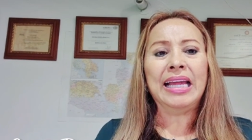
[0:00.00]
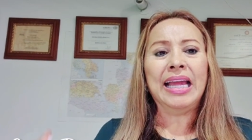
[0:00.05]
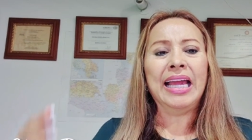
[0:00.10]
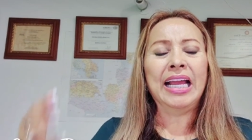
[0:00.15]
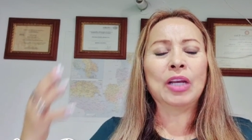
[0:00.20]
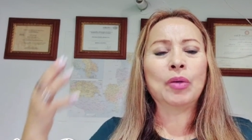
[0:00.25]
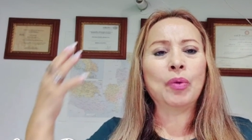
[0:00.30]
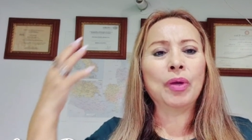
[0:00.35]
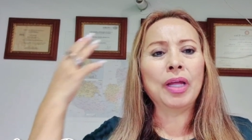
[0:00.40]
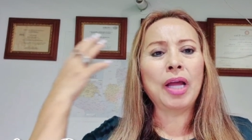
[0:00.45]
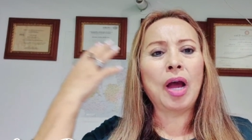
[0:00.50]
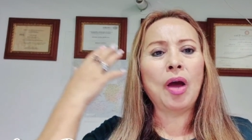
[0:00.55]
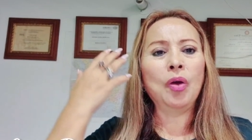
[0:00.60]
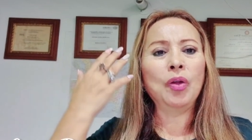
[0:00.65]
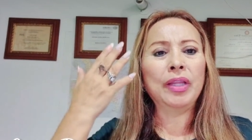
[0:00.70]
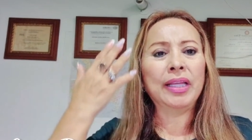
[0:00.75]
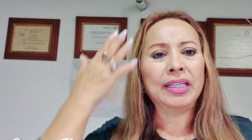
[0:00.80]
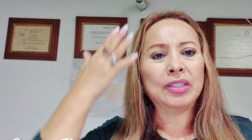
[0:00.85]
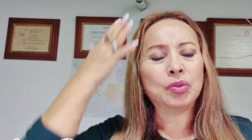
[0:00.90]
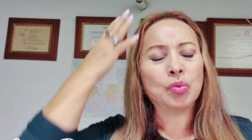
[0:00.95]
el cuidado
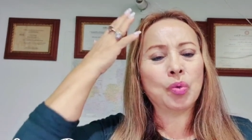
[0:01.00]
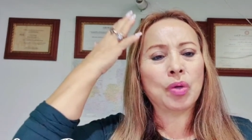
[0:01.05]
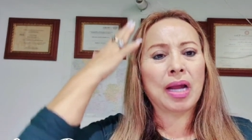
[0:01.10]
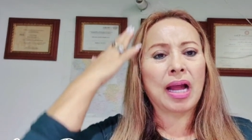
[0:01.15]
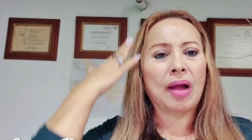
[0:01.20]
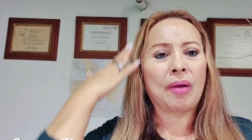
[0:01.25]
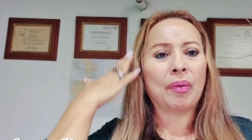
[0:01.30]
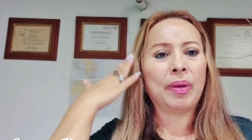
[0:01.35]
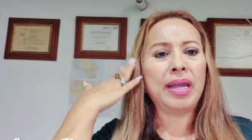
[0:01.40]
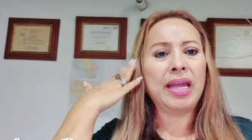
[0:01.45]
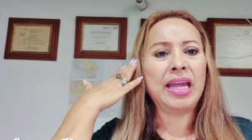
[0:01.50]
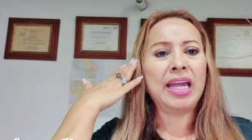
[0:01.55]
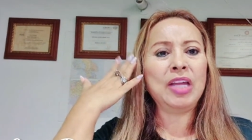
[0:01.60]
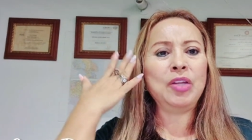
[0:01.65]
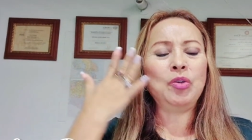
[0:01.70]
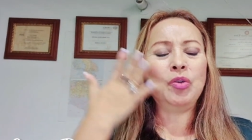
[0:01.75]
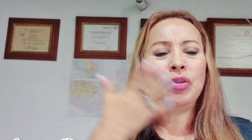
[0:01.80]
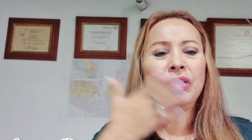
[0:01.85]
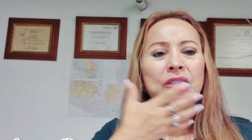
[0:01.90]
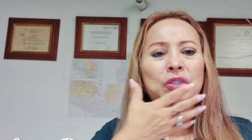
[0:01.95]
de su
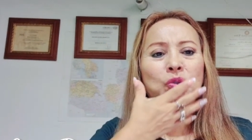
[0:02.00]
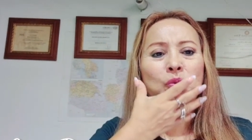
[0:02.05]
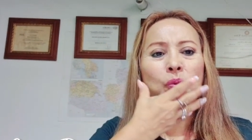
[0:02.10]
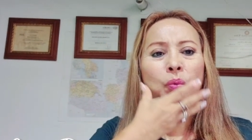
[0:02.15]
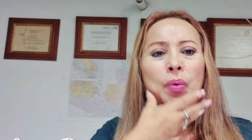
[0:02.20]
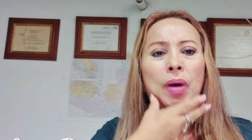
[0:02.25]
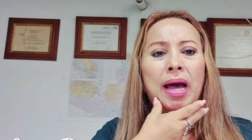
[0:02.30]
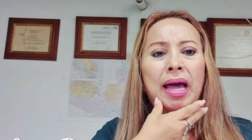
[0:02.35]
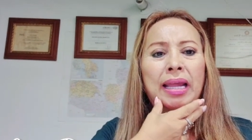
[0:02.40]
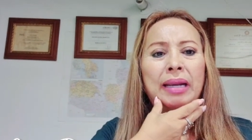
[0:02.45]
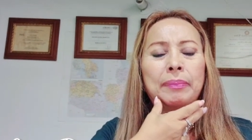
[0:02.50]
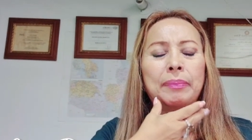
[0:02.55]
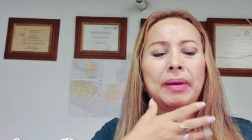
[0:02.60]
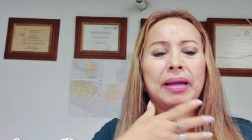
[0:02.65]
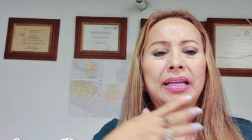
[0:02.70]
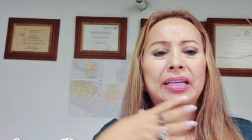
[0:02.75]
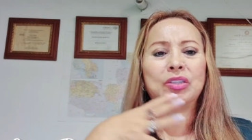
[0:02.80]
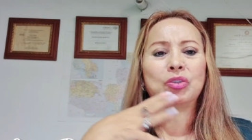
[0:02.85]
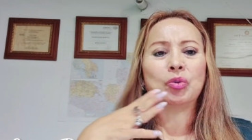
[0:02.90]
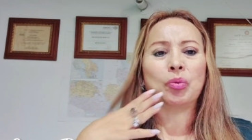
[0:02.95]
cabello, de su barba,
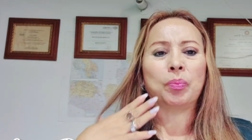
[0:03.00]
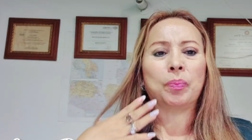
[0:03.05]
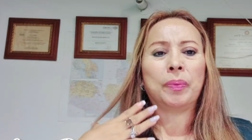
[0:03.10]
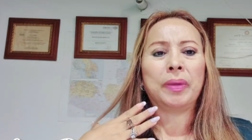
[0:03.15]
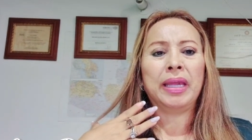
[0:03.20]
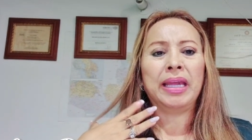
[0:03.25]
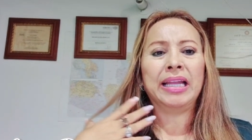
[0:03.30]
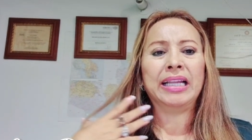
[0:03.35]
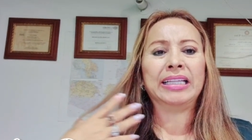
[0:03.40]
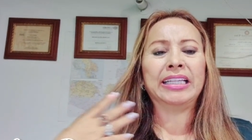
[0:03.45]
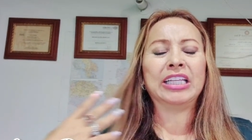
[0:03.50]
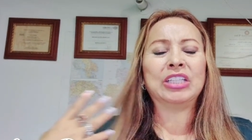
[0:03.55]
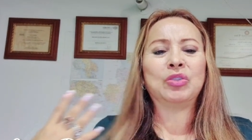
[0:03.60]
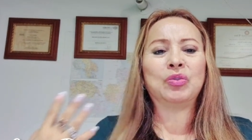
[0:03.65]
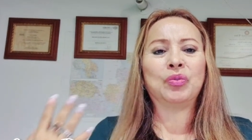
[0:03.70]
de su piel, de su